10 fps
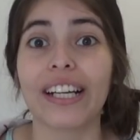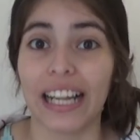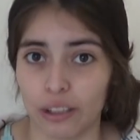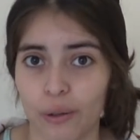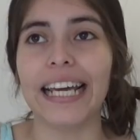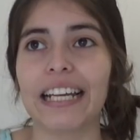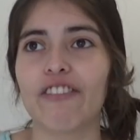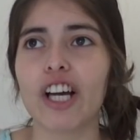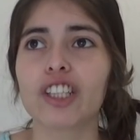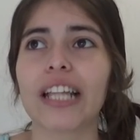el rato. Eh, les
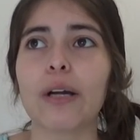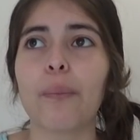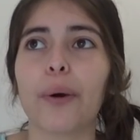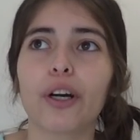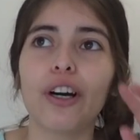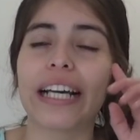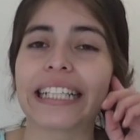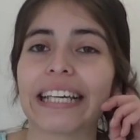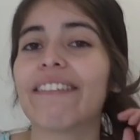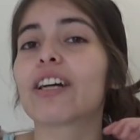voy a contar un poco
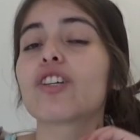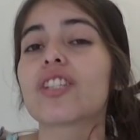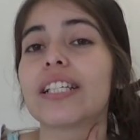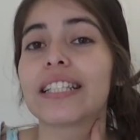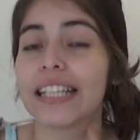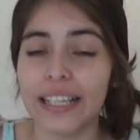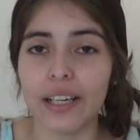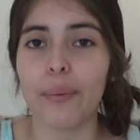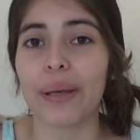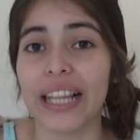en qué va a
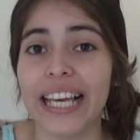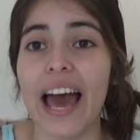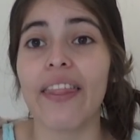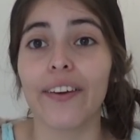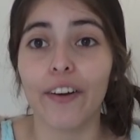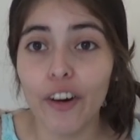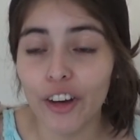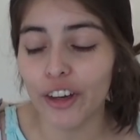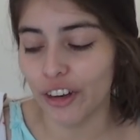consistir mi día de hoy.